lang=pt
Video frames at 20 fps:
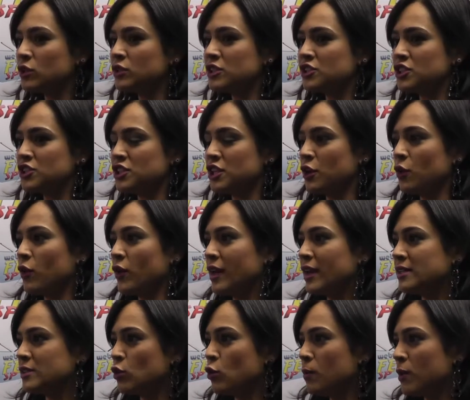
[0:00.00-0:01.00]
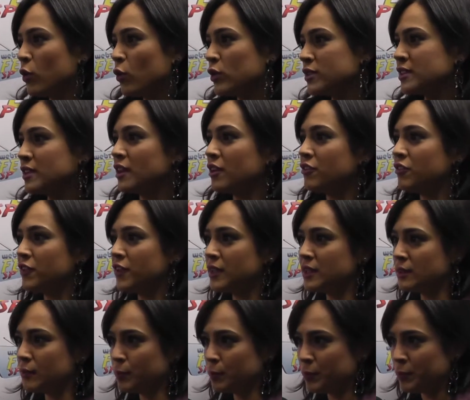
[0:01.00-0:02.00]
Quando a gente reconhece alguma coisa que é
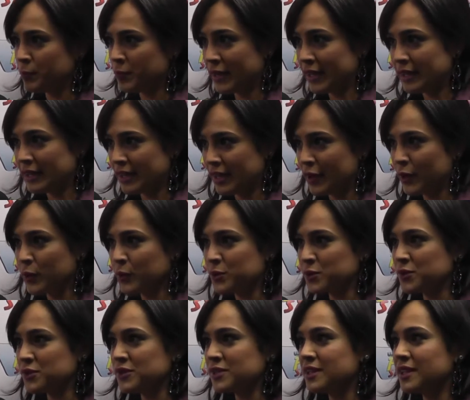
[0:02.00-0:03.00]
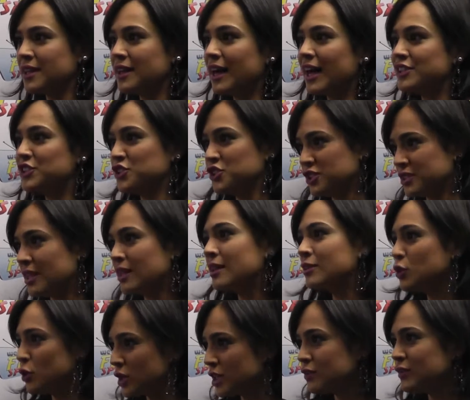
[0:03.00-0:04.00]
feita para Deus, a gente está
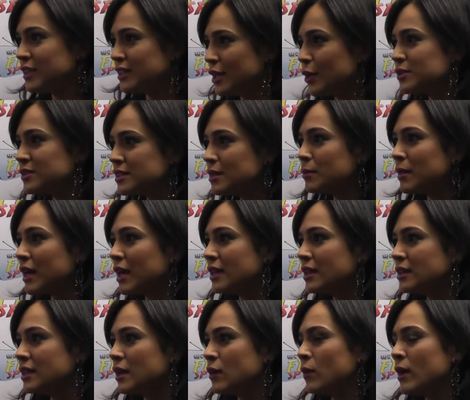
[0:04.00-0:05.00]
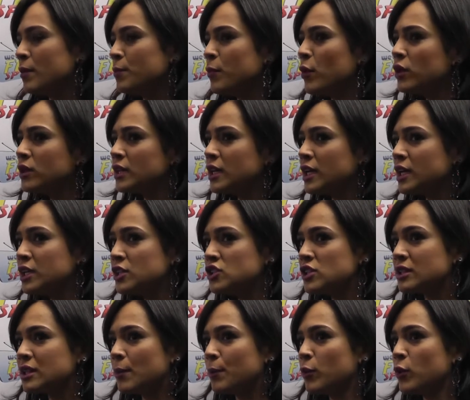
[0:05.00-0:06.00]
adorando a Deus também. Então é
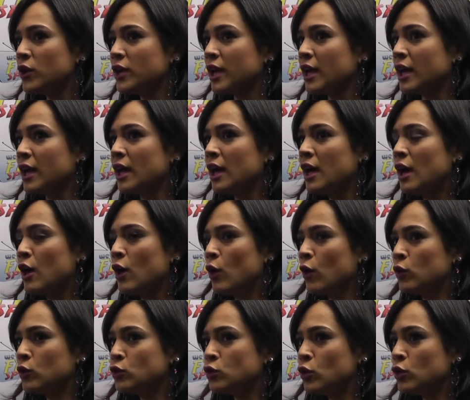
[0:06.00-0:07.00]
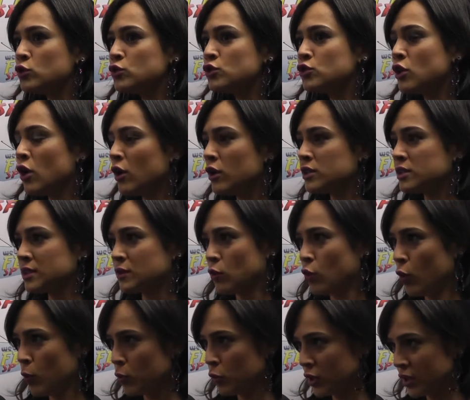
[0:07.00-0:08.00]
importante, até porque todos nós,
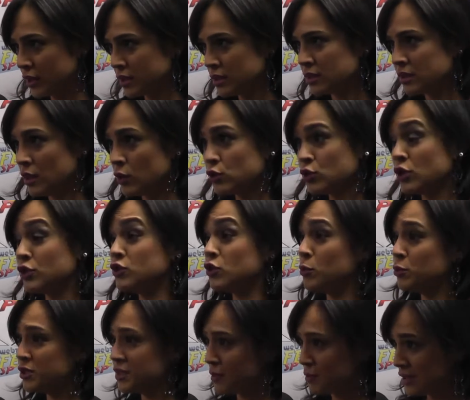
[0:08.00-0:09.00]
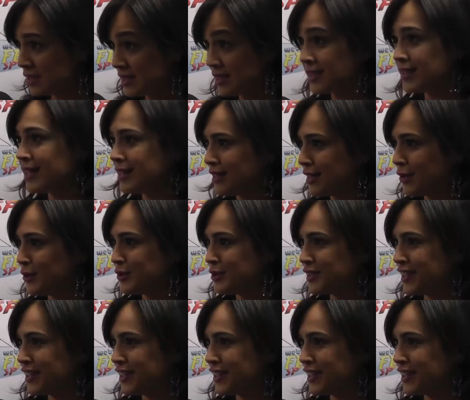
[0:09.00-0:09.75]
como cristãos, nós somos também cidadãos,